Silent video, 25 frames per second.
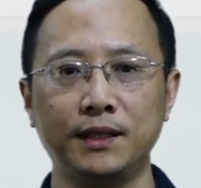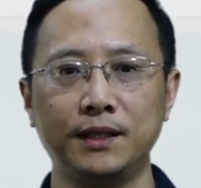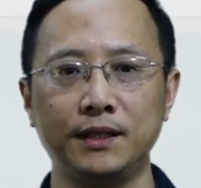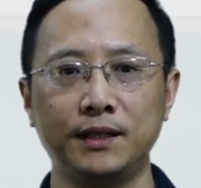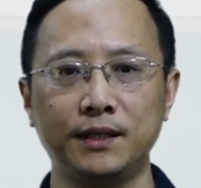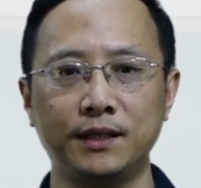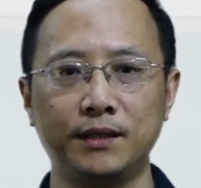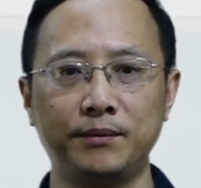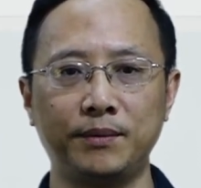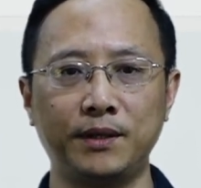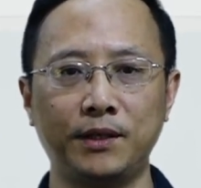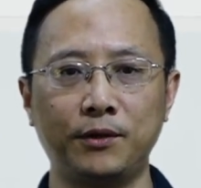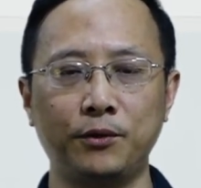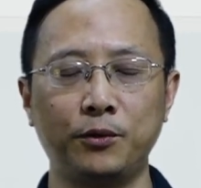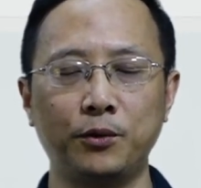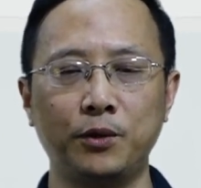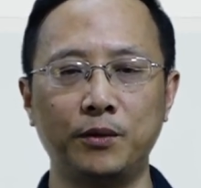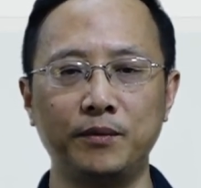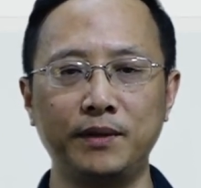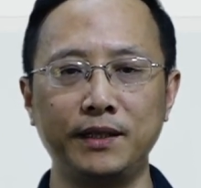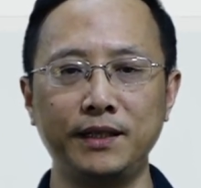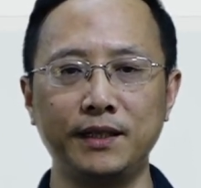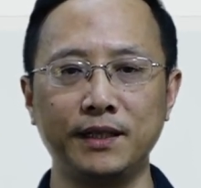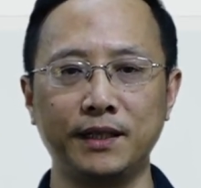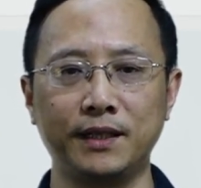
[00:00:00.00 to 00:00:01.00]
那么我
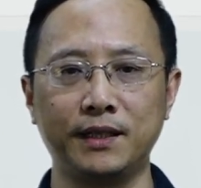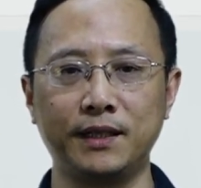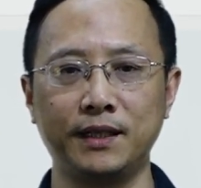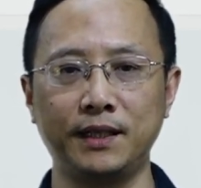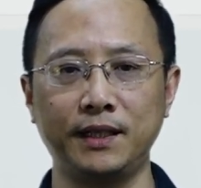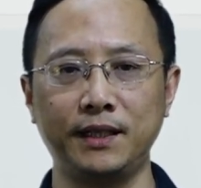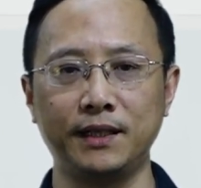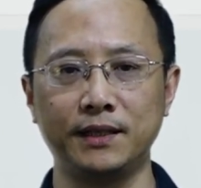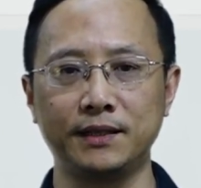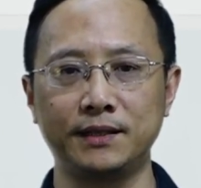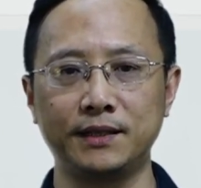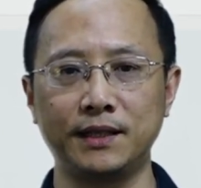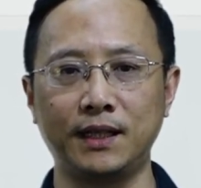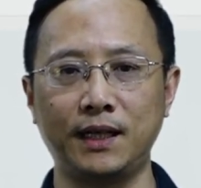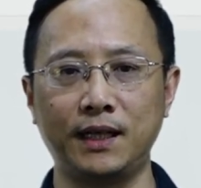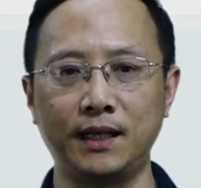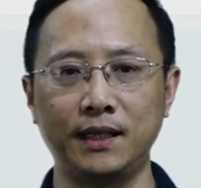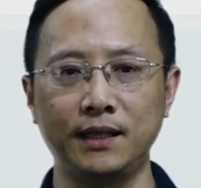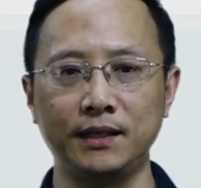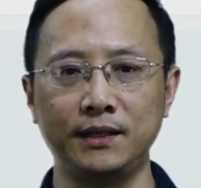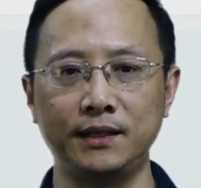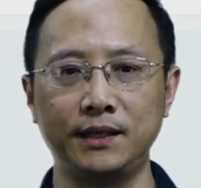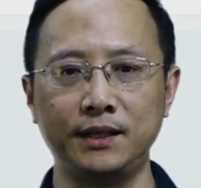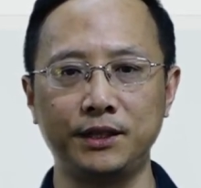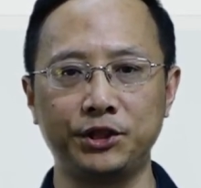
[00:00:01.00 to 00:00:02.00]
们也可以在
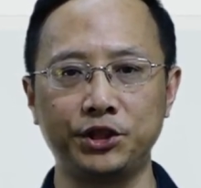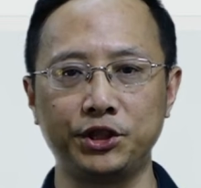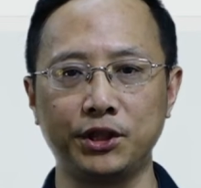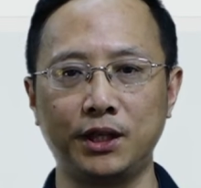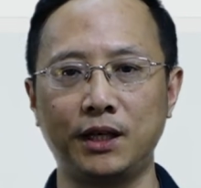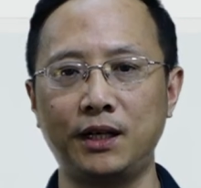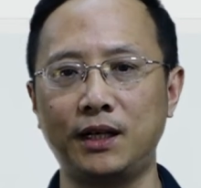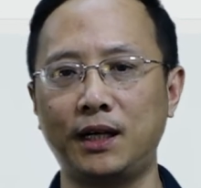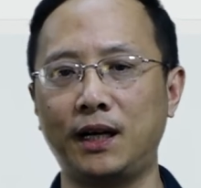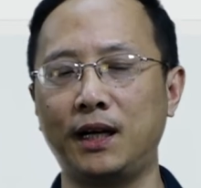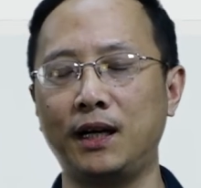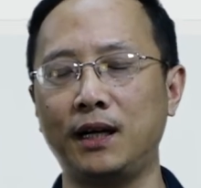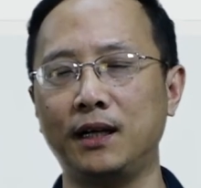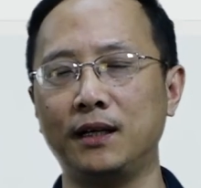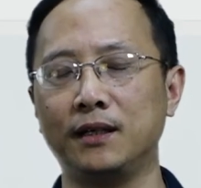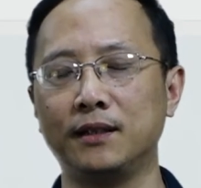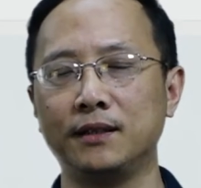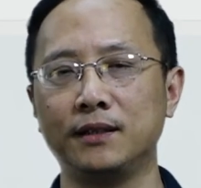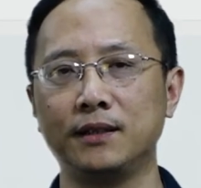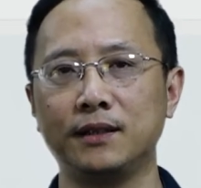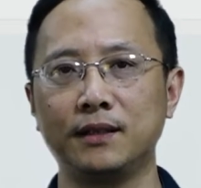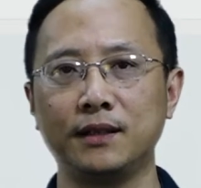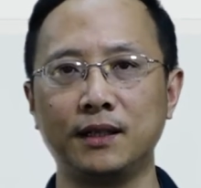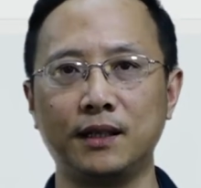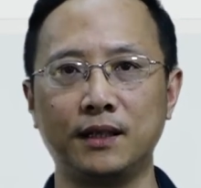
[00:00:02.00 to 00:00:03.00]
第十二行
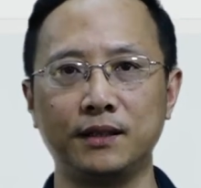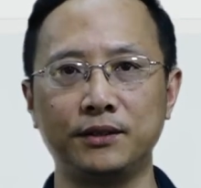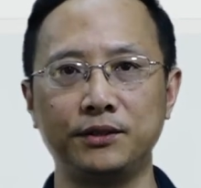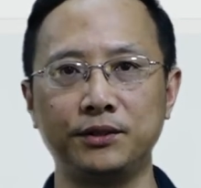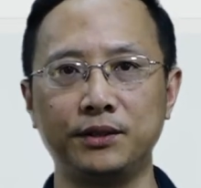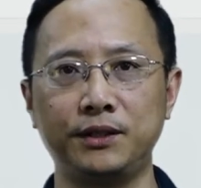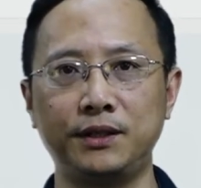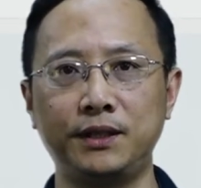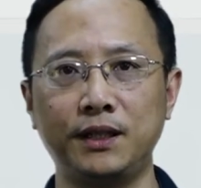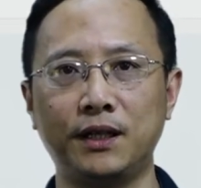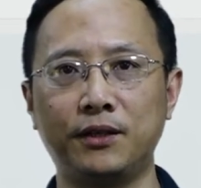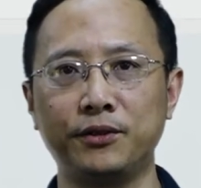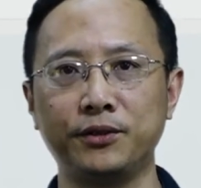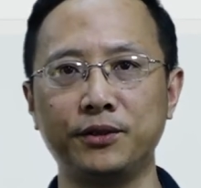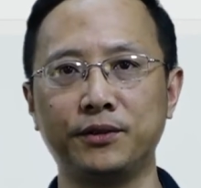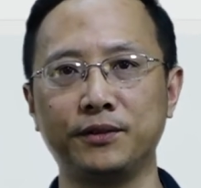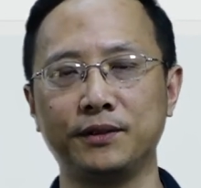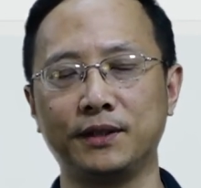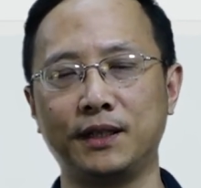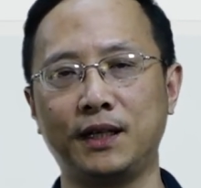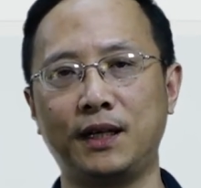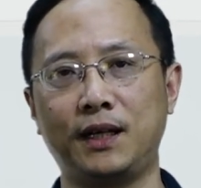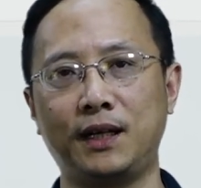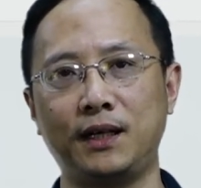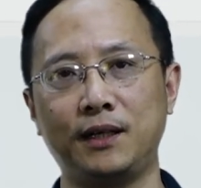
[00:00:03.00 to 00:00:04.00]
啊去调用
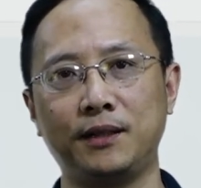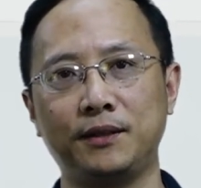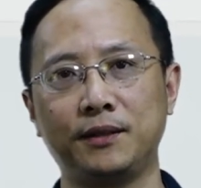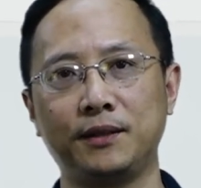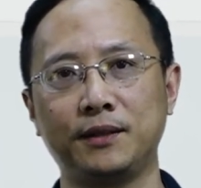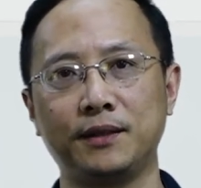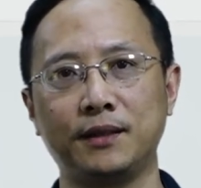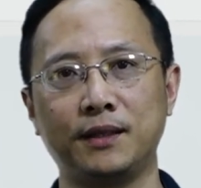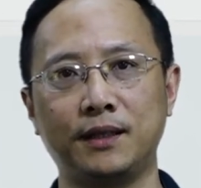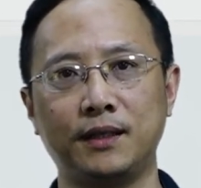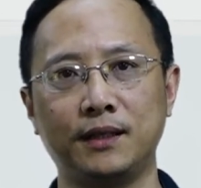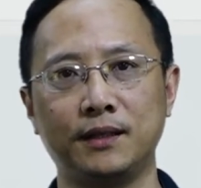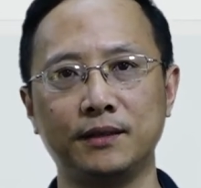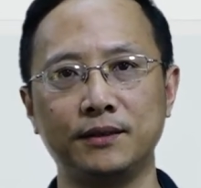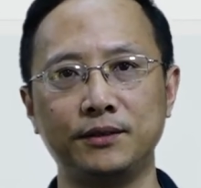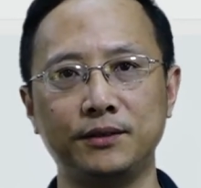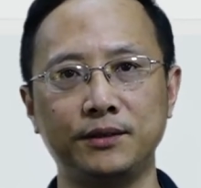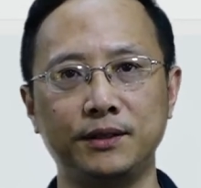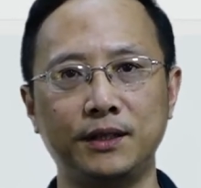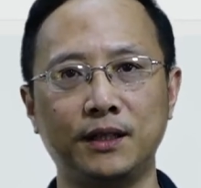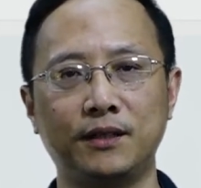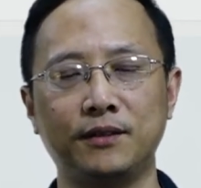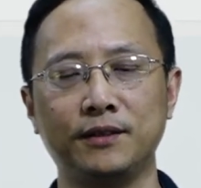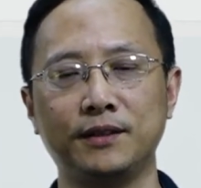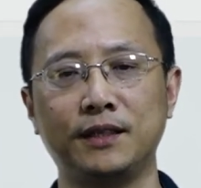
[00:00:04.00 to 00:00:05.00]
它，啊去
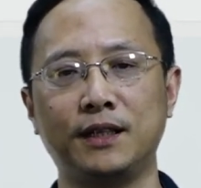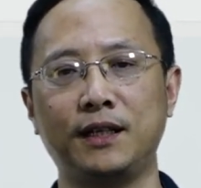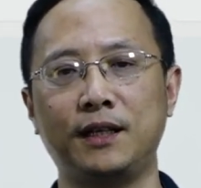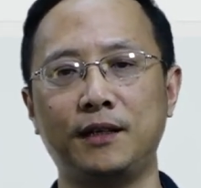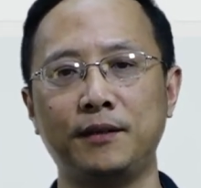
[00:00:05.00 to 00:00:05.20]
调用它。